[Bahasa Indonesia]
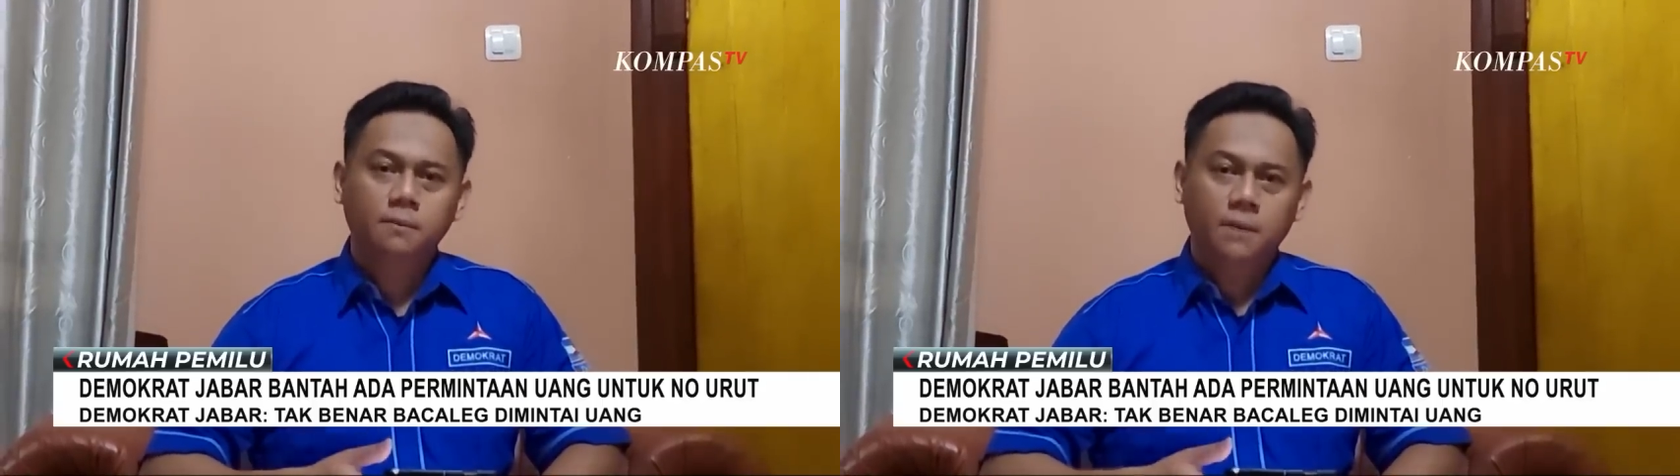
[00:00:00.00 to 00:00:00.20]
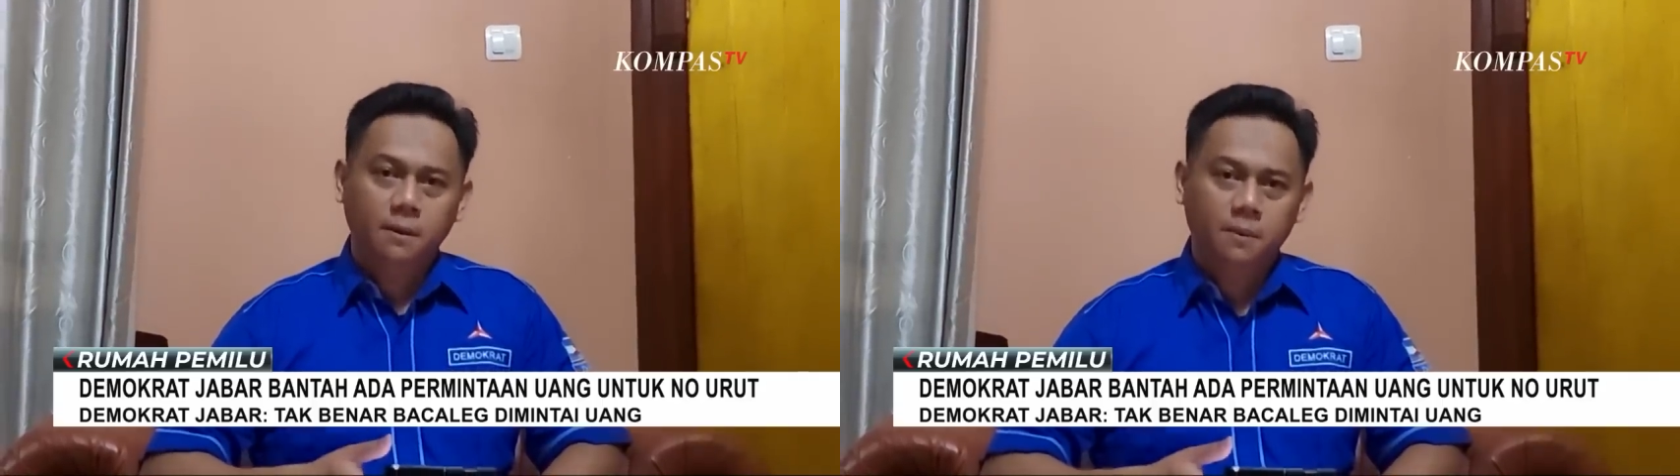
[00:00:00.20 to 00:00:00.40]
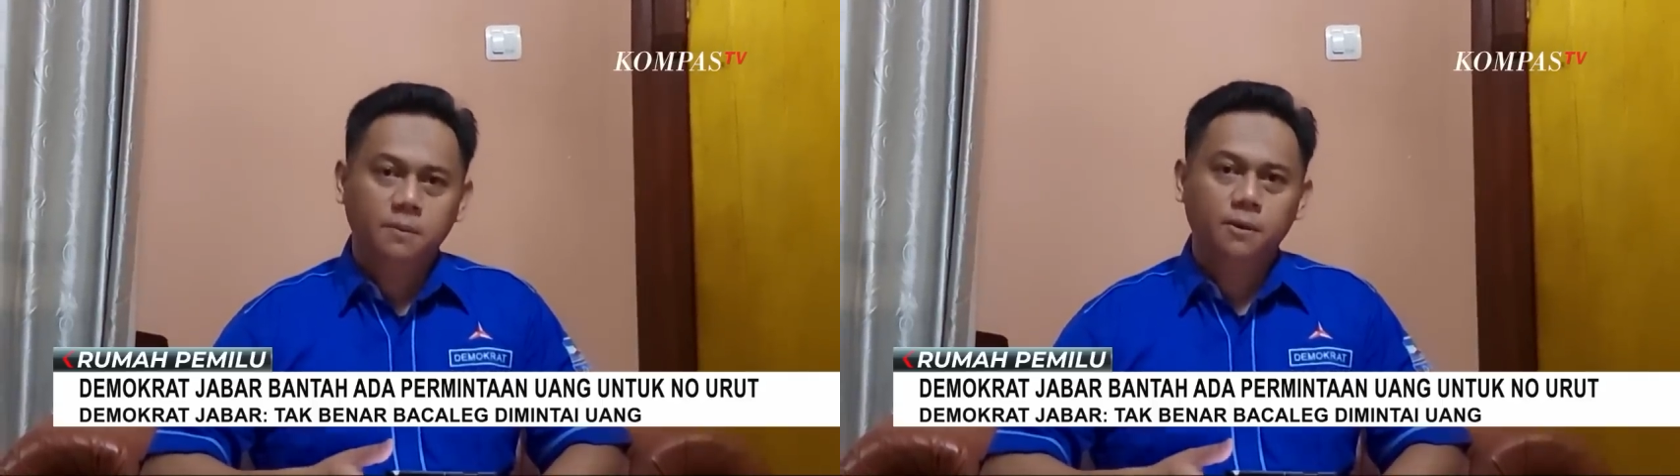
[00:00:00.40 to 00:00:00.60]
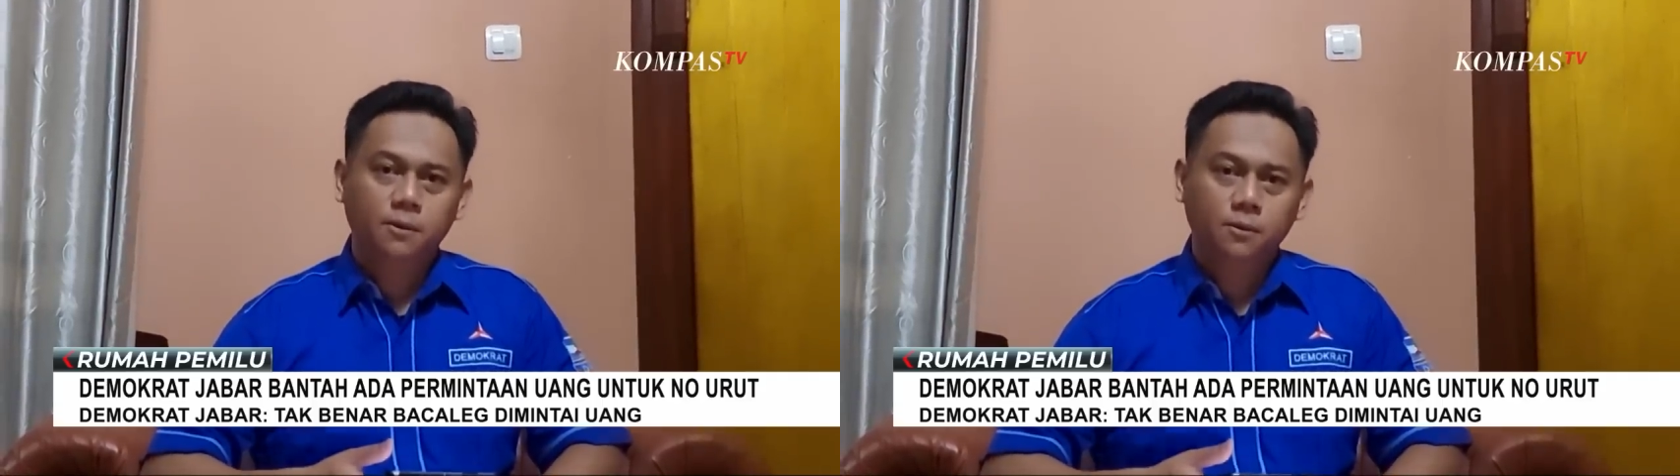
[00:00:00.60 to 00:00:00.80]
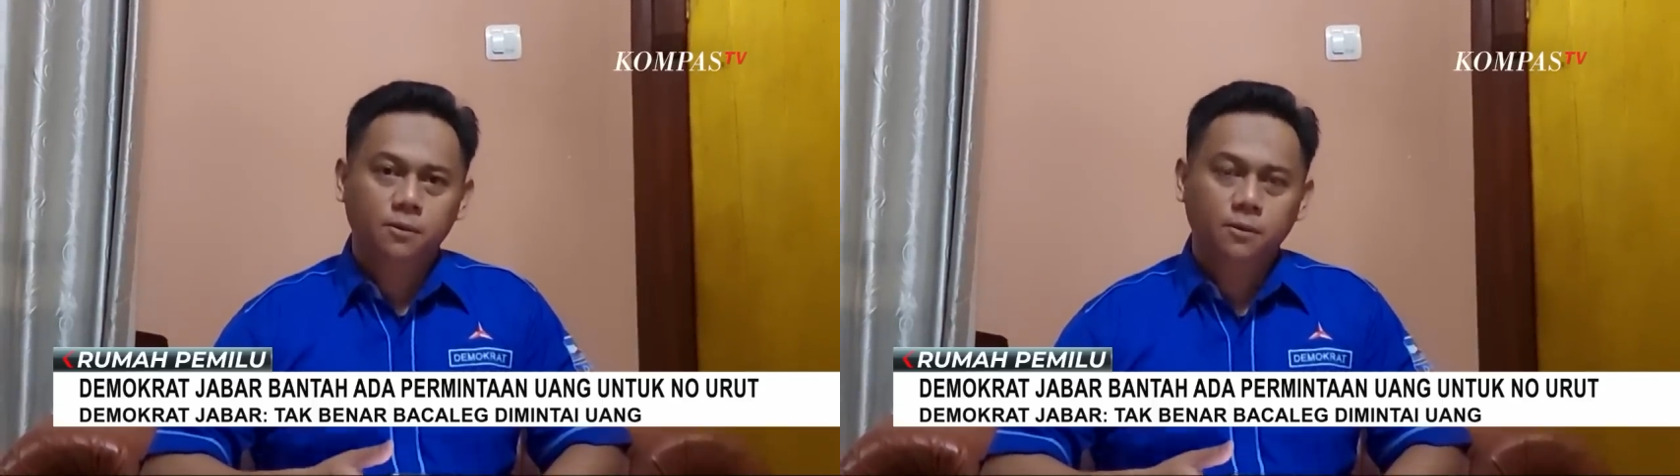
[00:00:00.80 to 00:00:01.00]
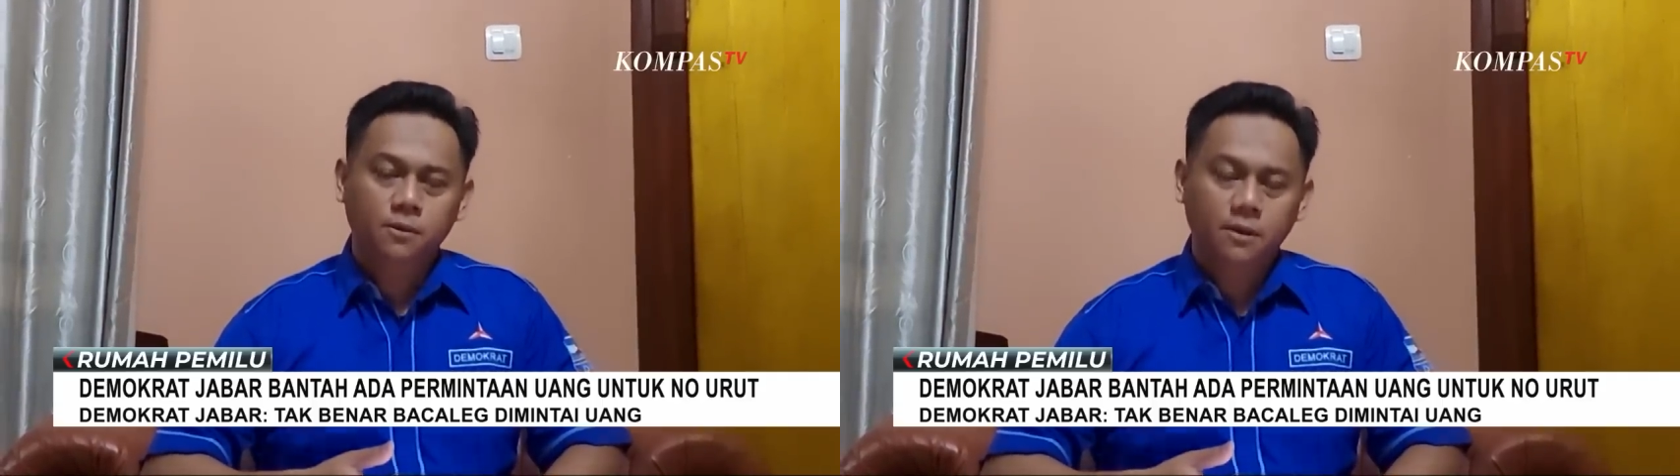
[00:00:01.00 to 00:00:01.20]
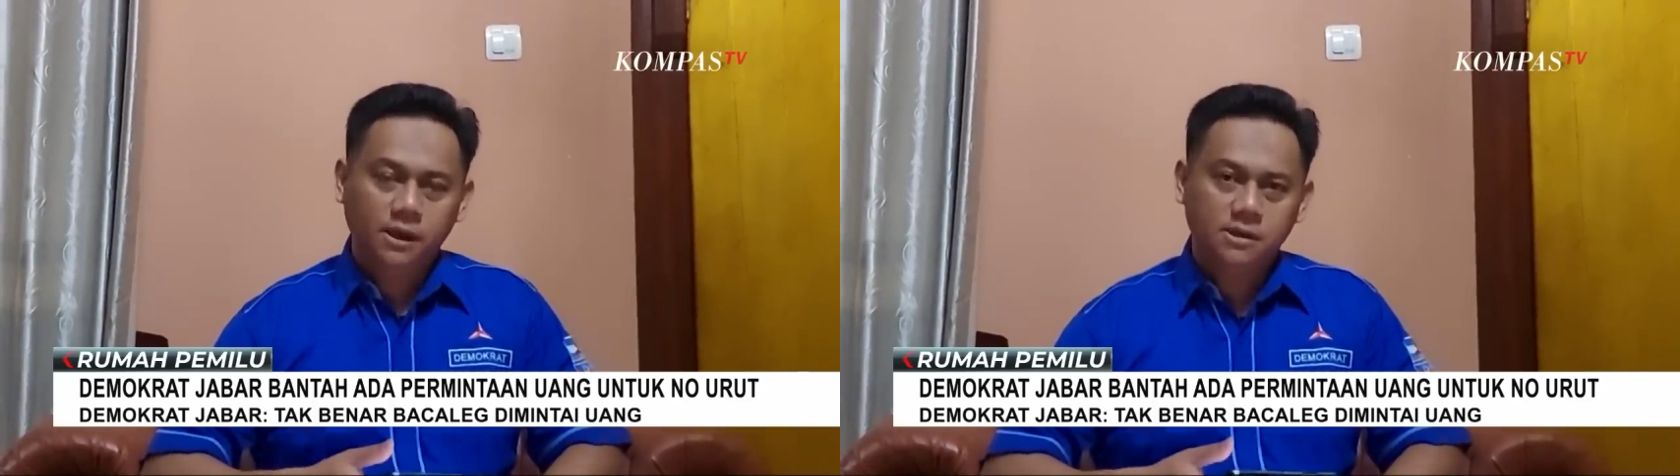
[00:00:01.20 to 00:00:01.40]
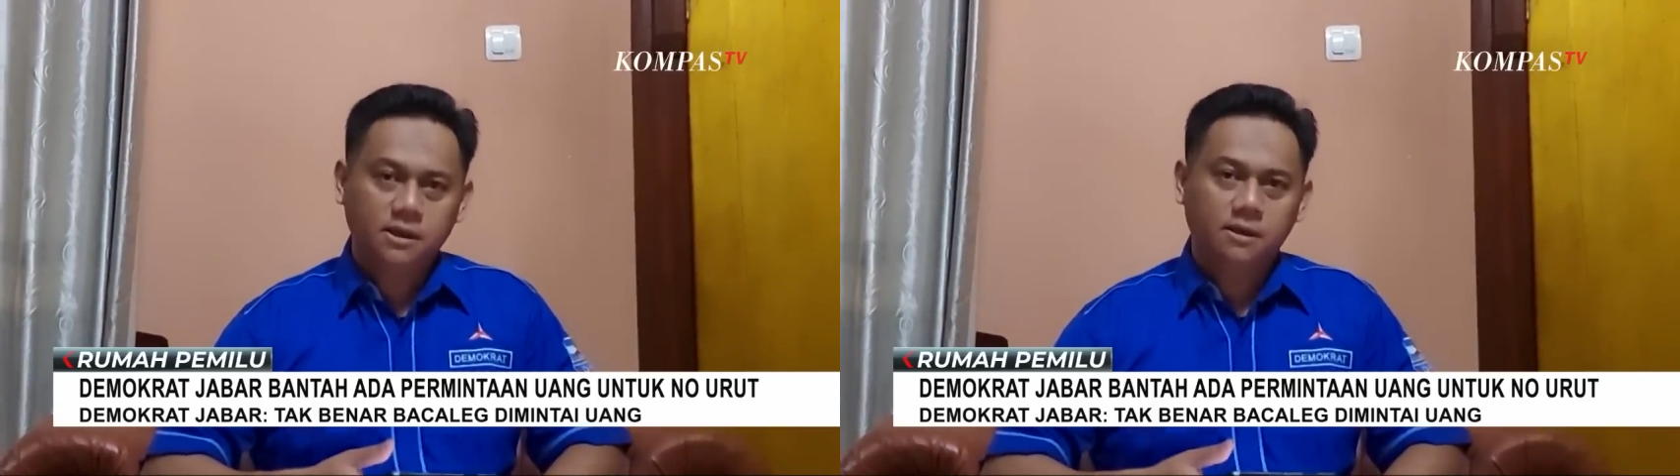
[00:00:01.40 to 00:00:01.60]
pada pemilu
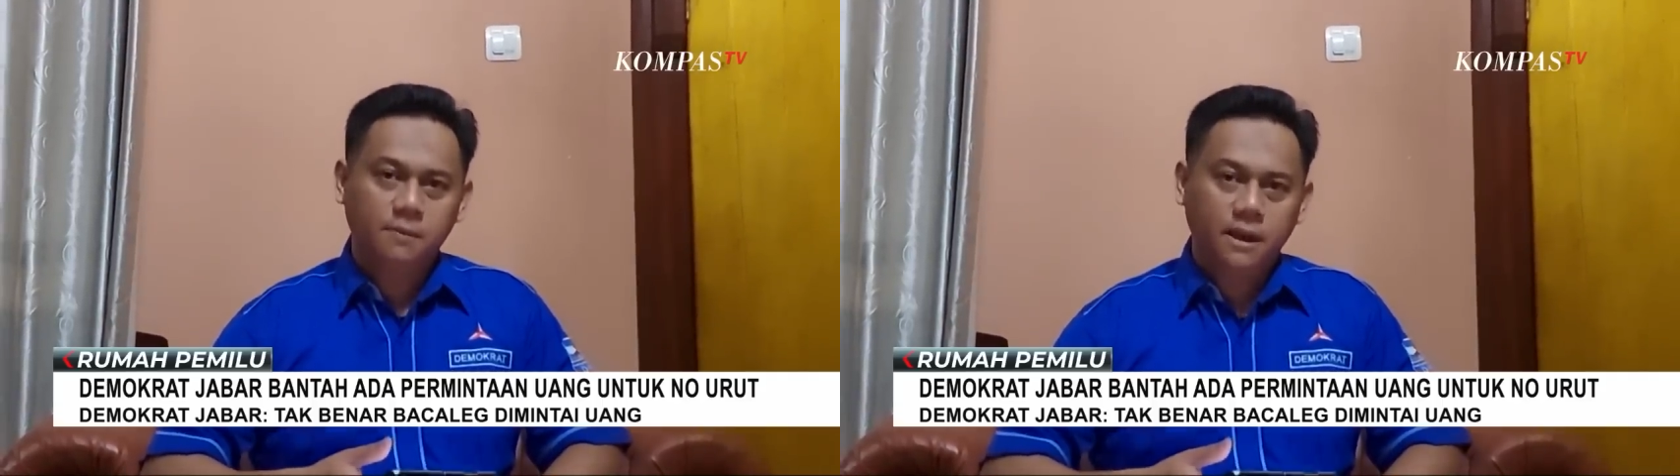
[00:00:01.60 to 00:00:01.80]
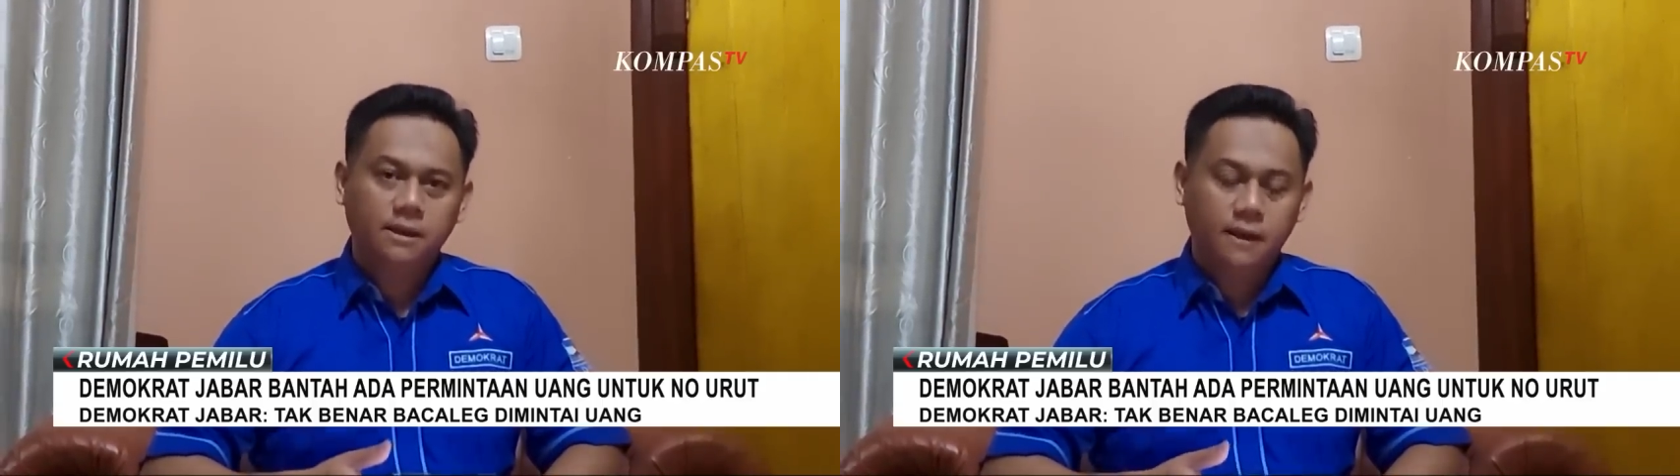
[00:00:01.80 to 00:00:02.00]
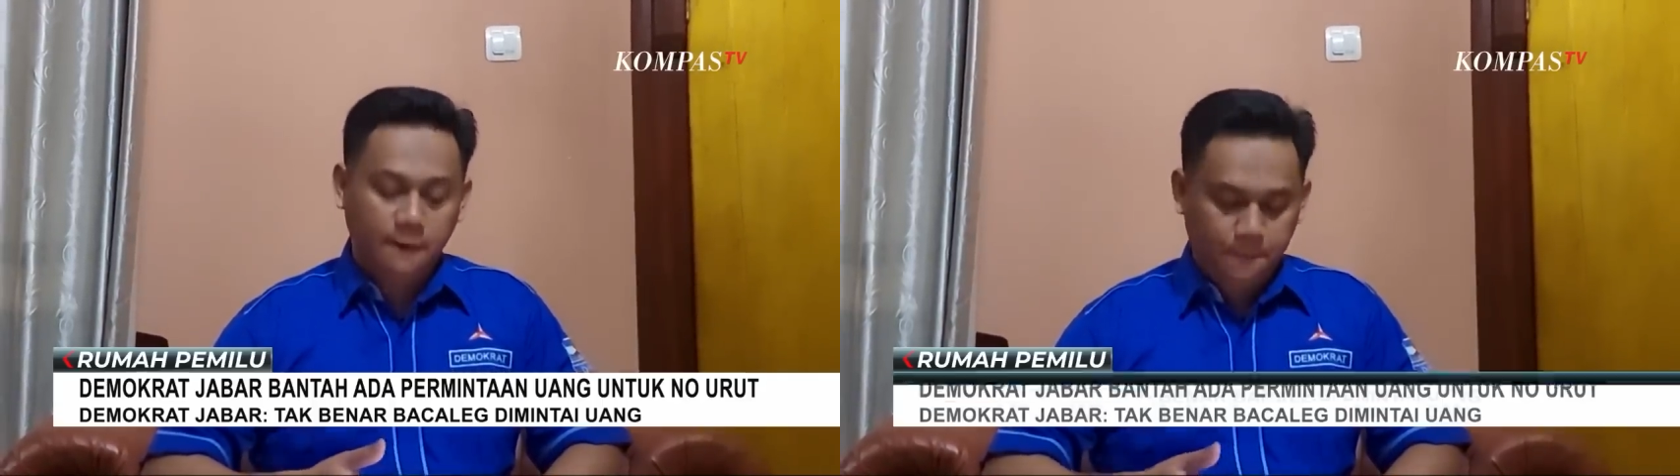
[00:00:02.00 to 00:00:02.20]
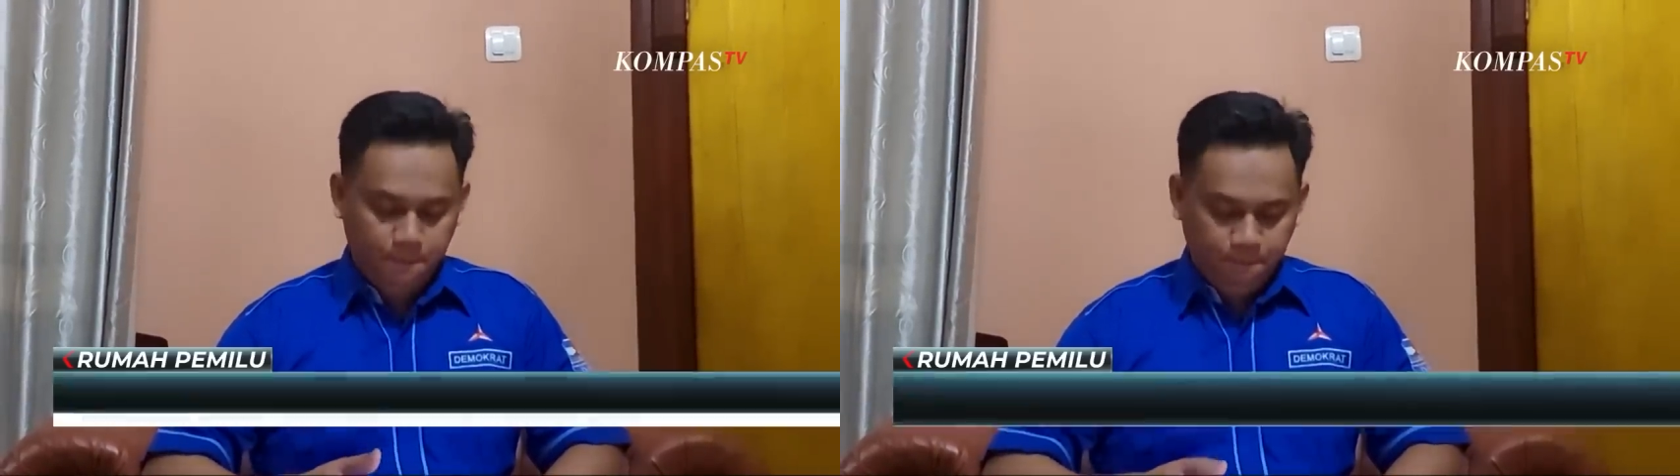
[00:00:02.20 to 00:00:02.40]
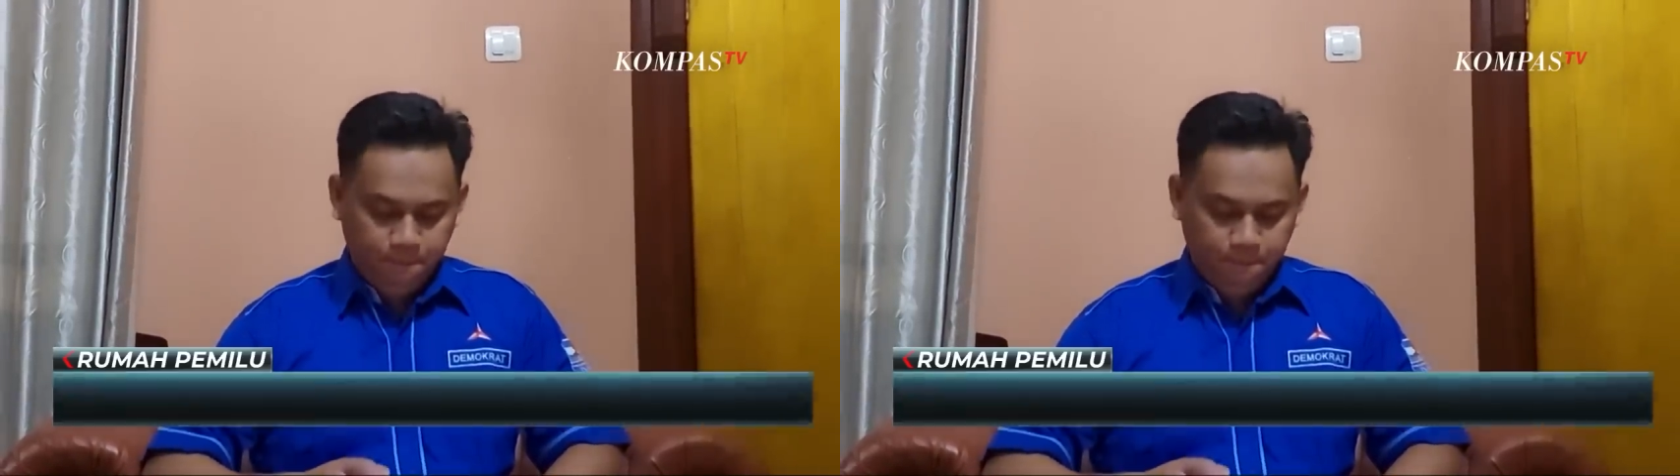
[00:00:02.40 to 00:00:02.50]
legislatif mendatang.